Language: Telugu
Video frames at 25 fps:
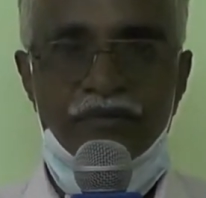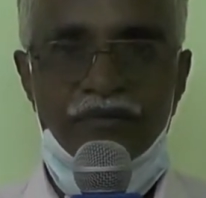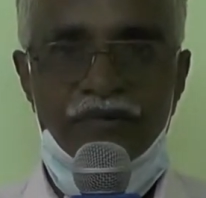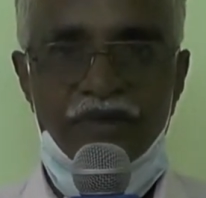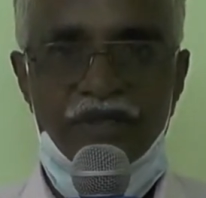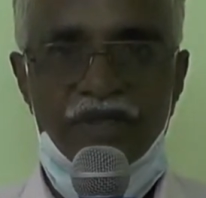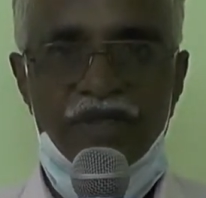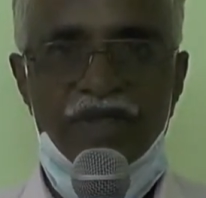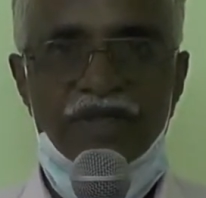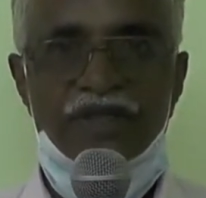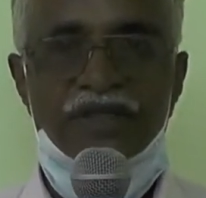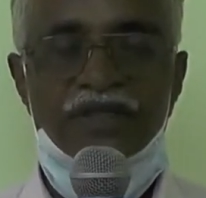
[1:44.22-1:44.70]

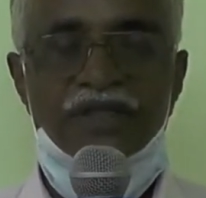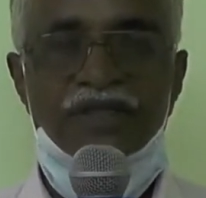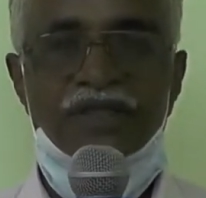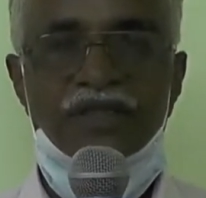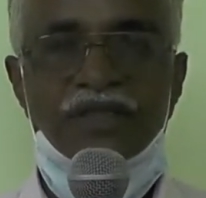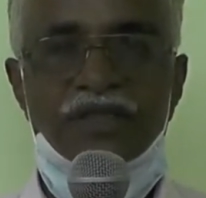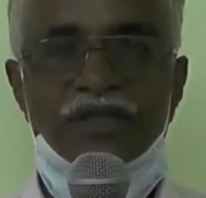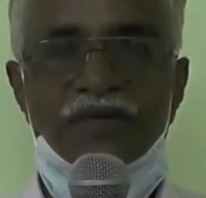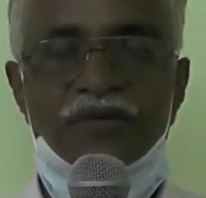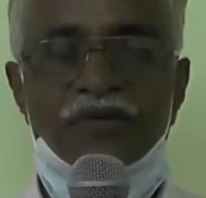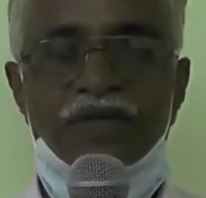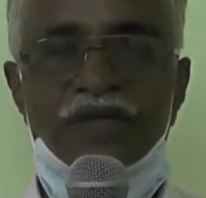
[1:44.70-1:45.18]
విడుదల
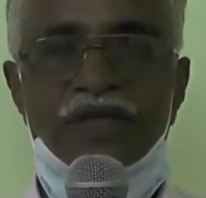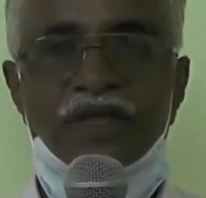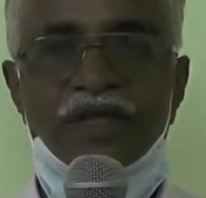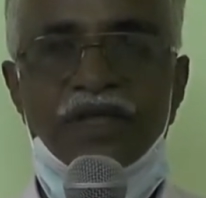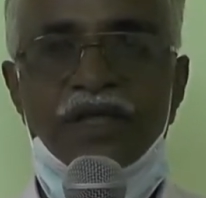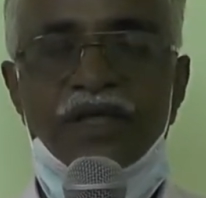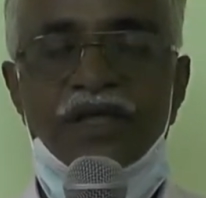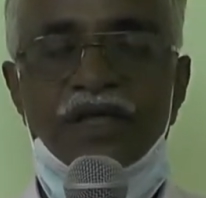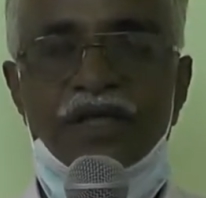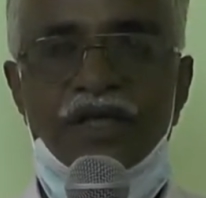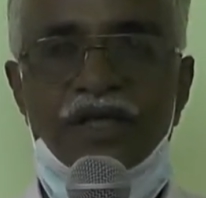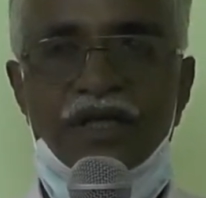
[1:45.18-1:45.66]

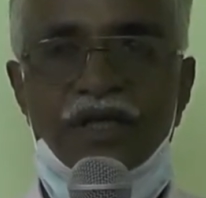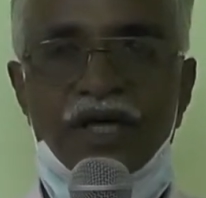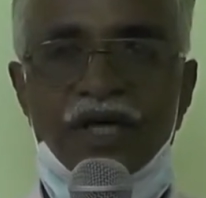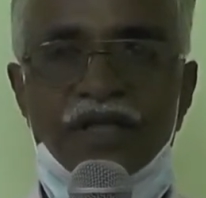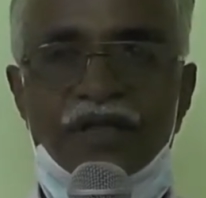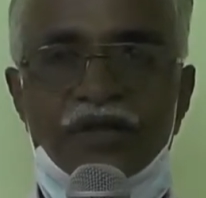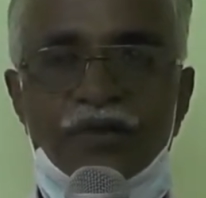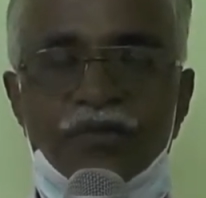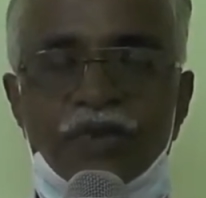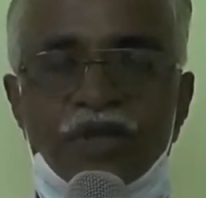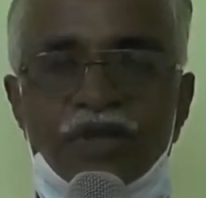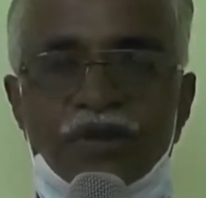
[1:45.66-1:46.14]
చేసినటువంటి
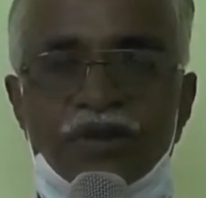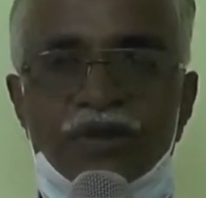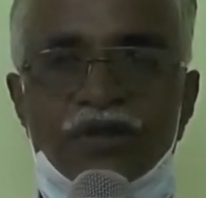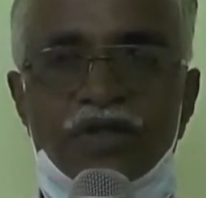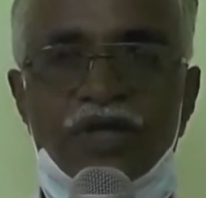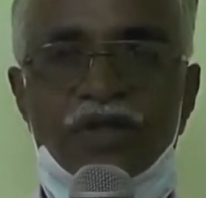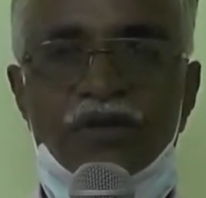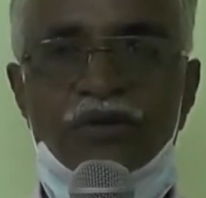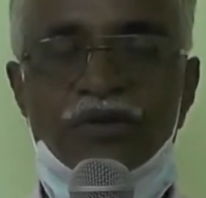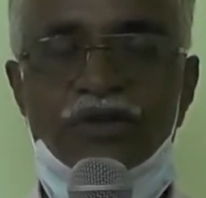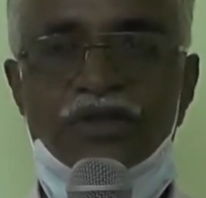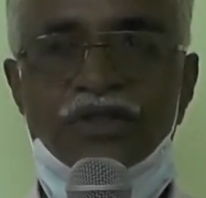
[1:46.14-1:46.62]
రైతు
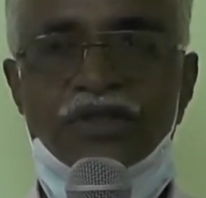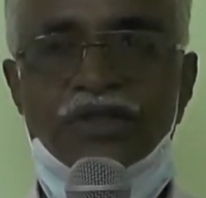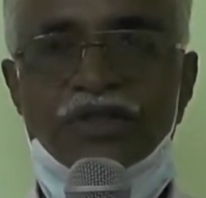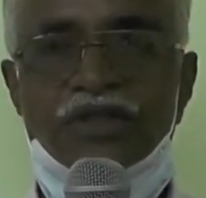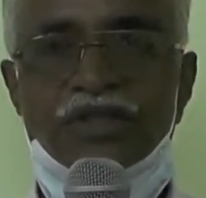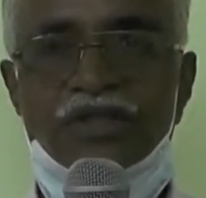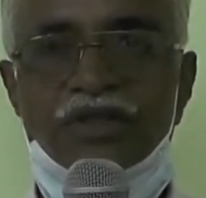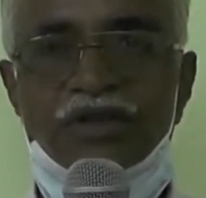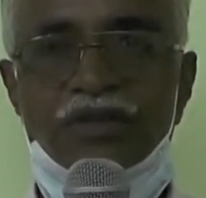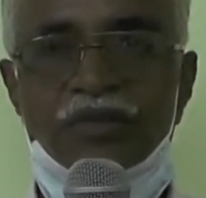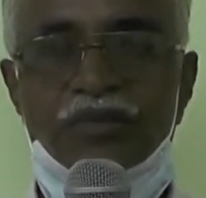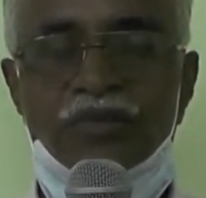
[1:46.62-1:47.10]
భరోసా
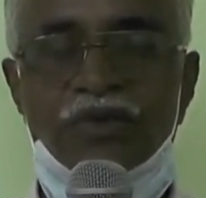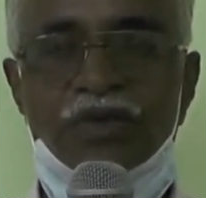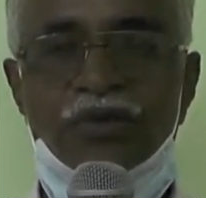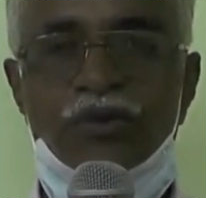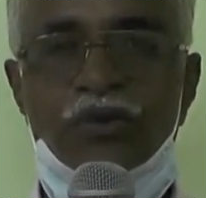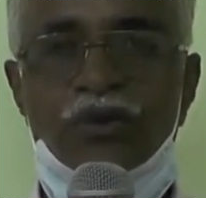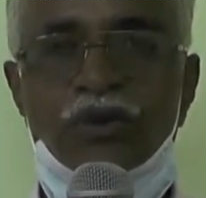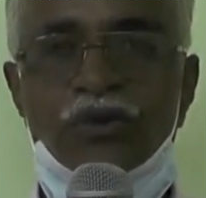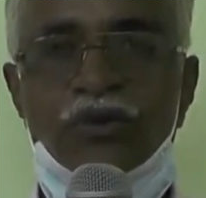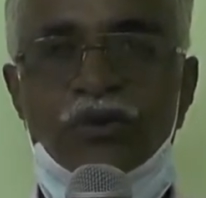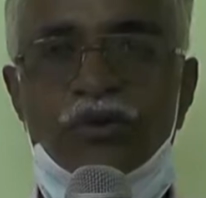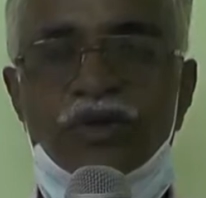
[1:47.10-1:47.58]
గురించి
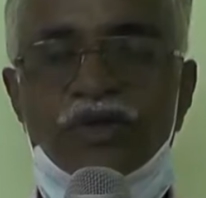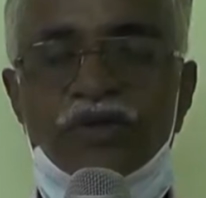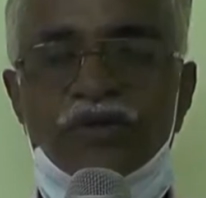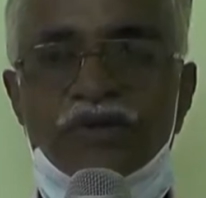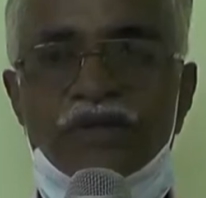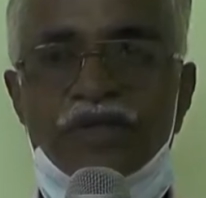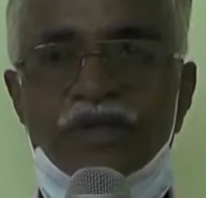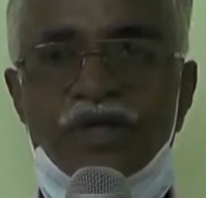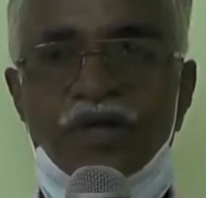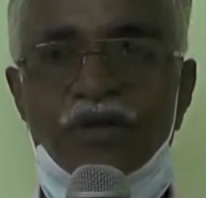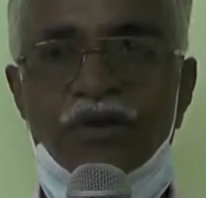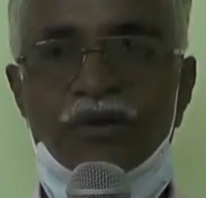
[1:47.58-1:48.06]
మీకు ఒక కొన్ని
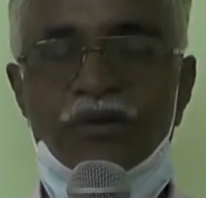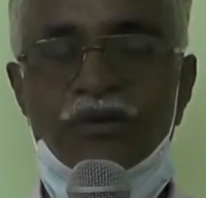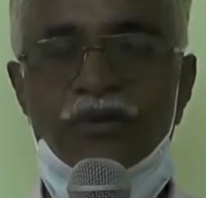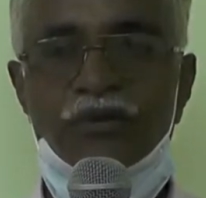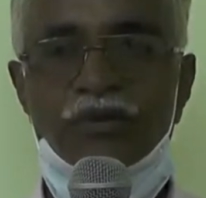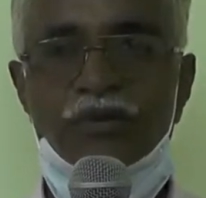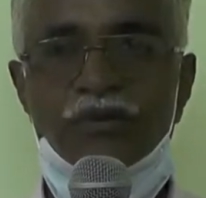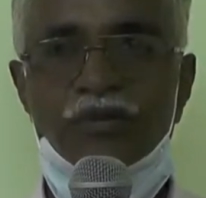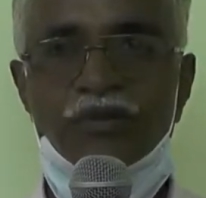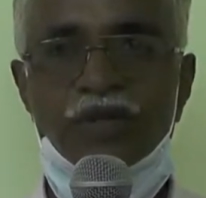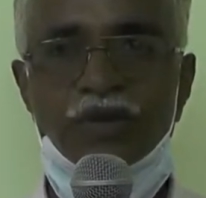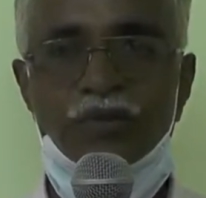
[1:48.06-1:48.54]
విషయాలు
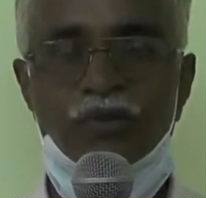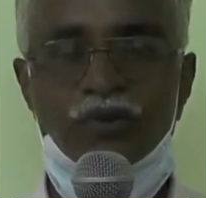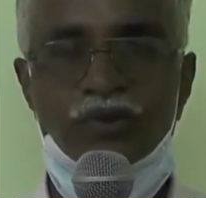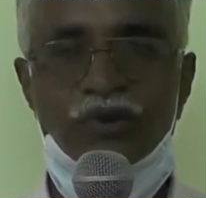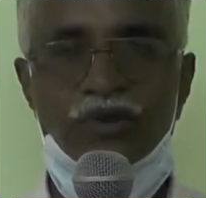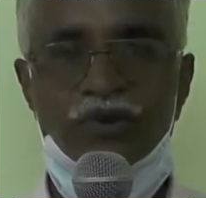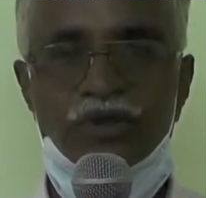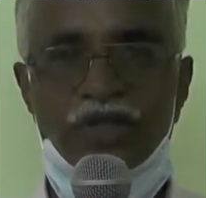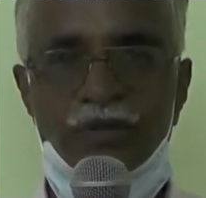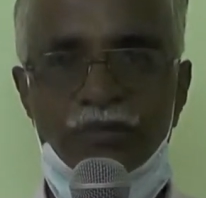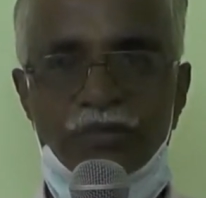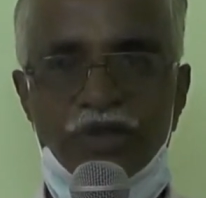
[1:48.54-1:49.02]
మీ
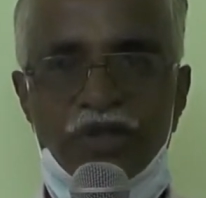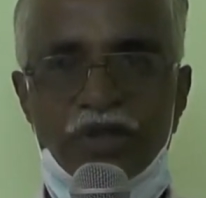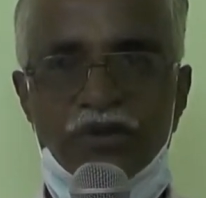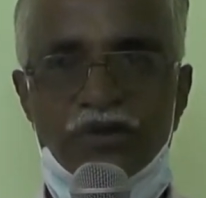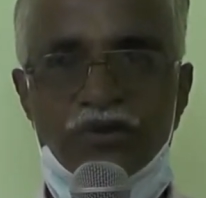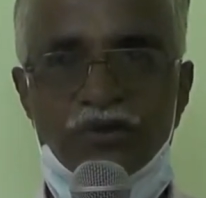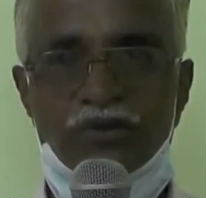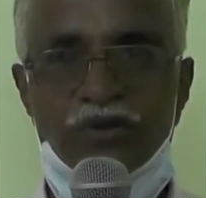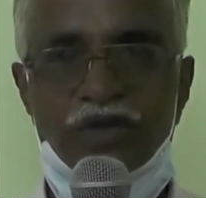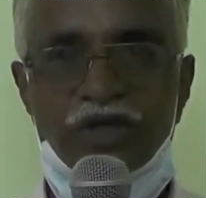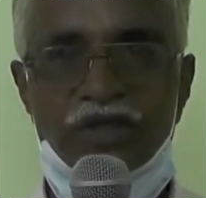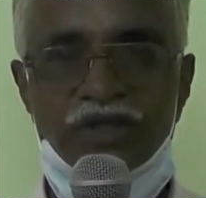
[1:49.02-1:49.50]
ముందు
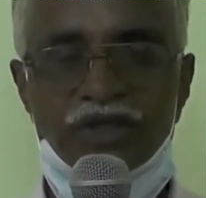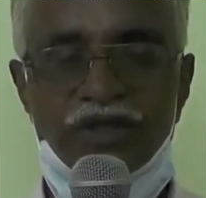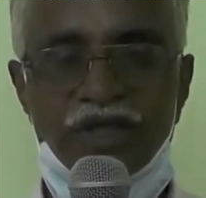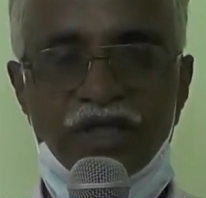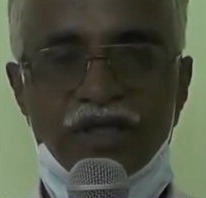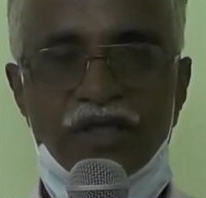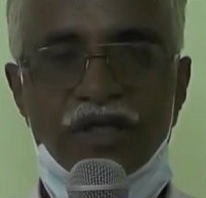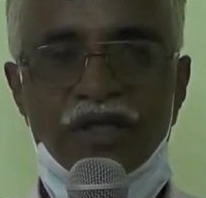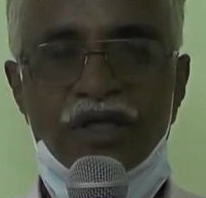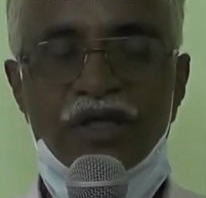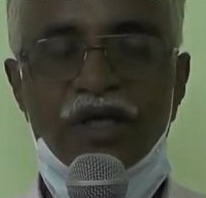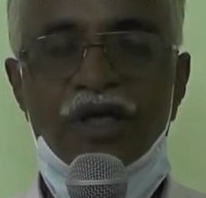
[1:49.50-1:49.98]
చెప్పదలుచుకున్నాను
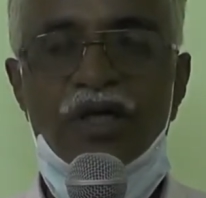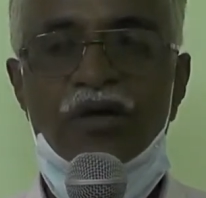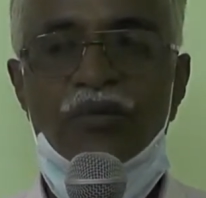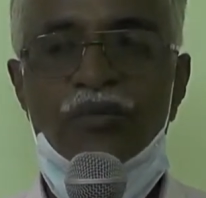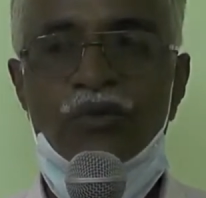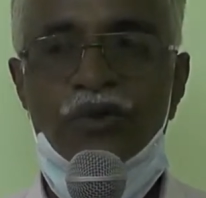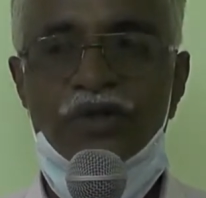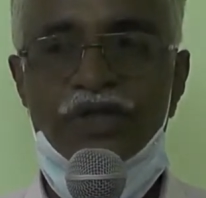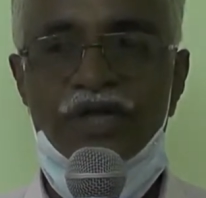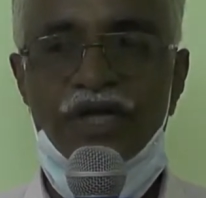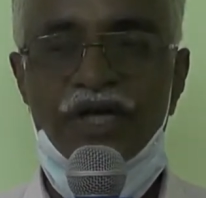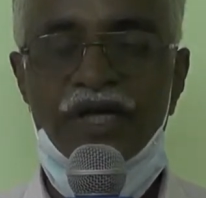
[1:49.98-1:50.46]
సార్
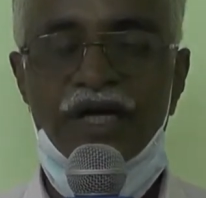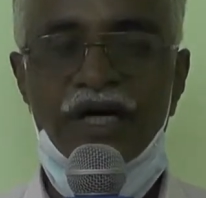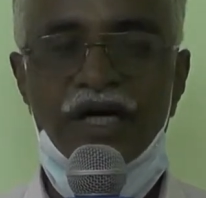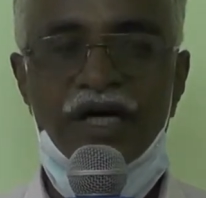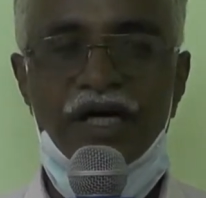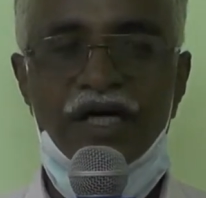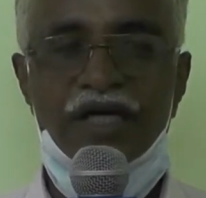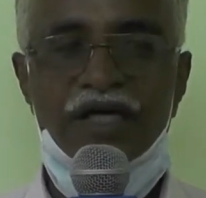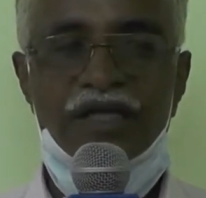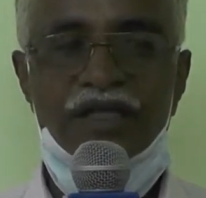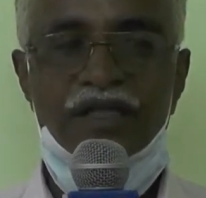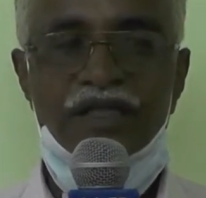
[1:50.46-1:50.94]
ముఖ్యంగా